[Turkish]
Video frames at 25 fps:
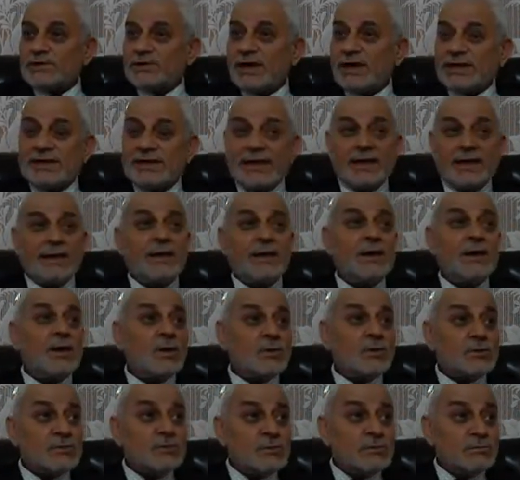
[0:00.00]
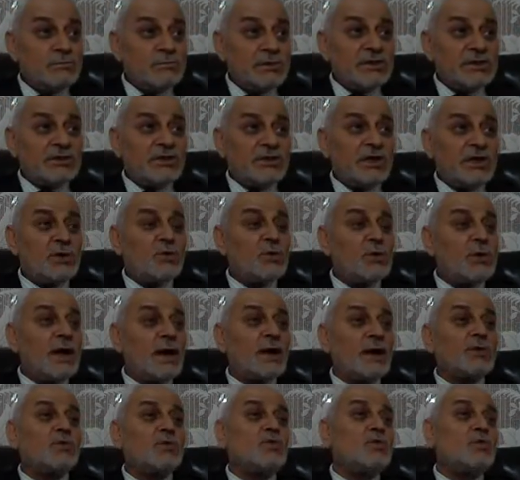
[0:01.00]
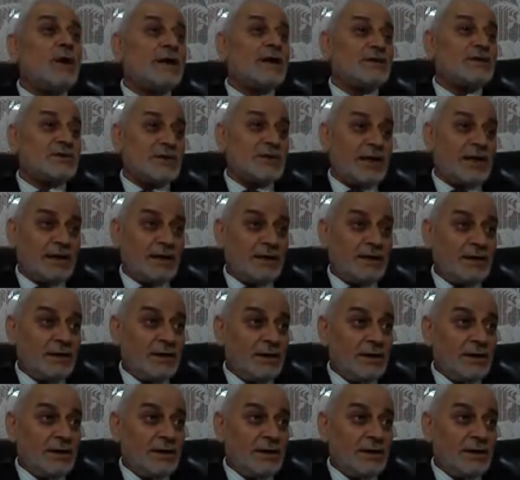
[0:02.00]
Zaten bir şeyi kulak duyarsa